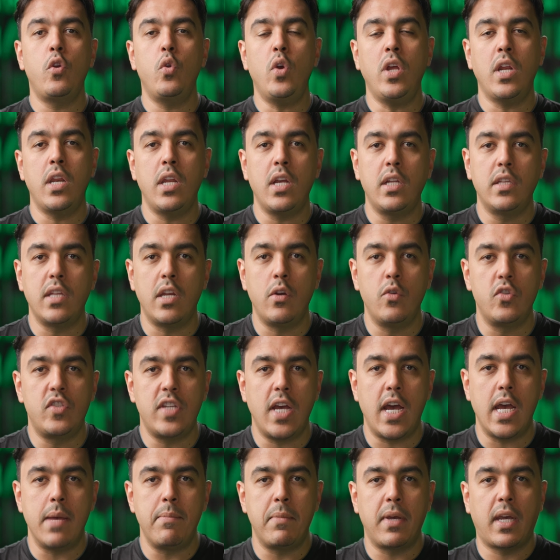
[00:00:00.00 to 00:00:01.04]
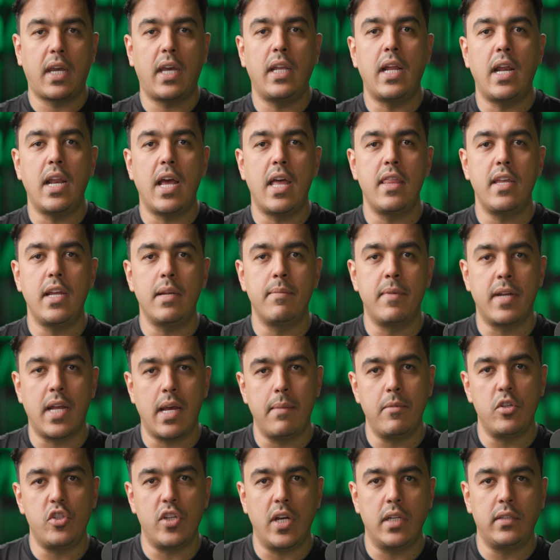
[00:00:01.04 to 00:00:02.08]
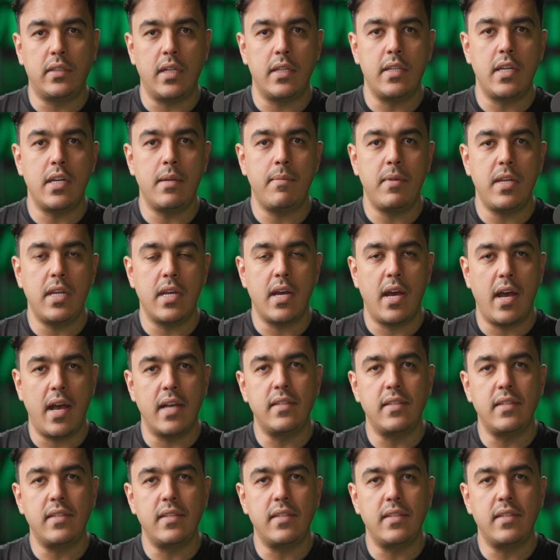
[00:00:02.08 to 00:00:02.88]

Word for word: انه احنا نقدر نساهم من خلال هذه البرامج التدريبيه